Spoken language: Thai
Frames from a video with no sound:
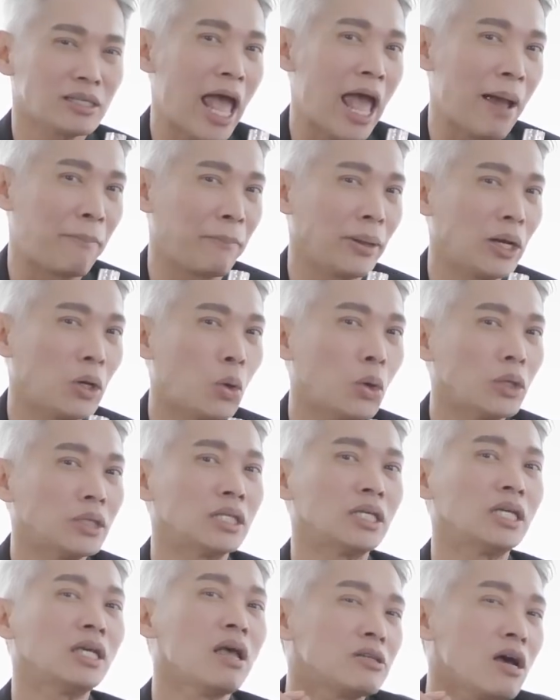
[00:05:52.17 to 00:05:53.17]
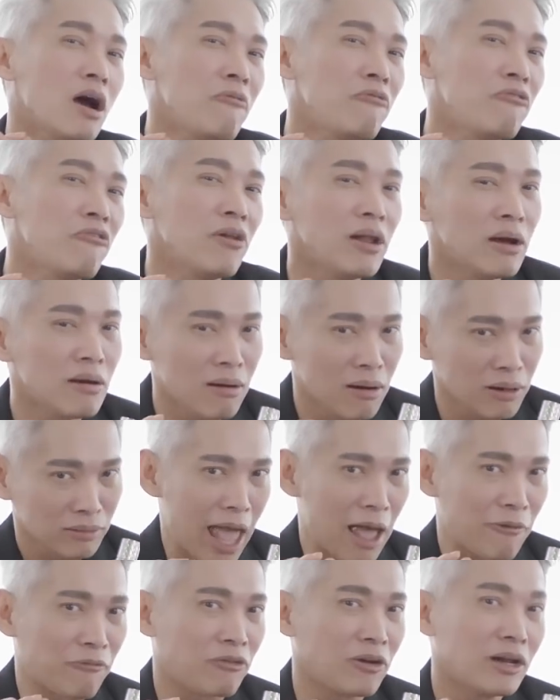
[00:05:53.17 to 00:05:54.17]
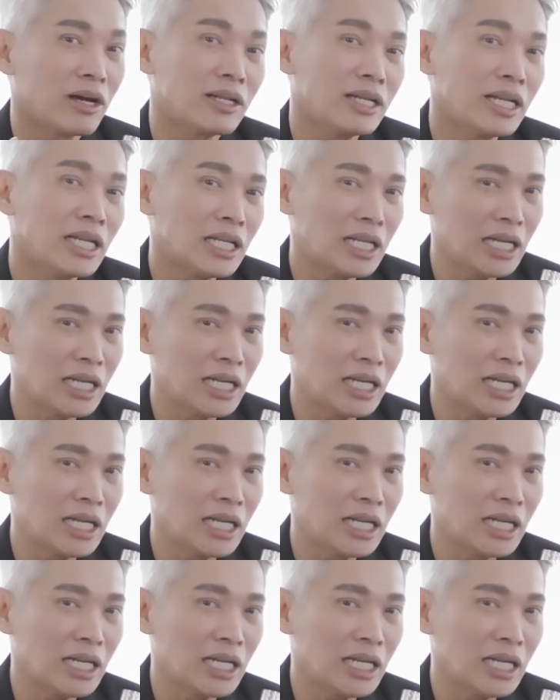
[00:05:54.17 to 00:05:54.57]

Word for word: แอบเป็นคนที่ชอบเฟลิร์ตแอบเฟลิร์ต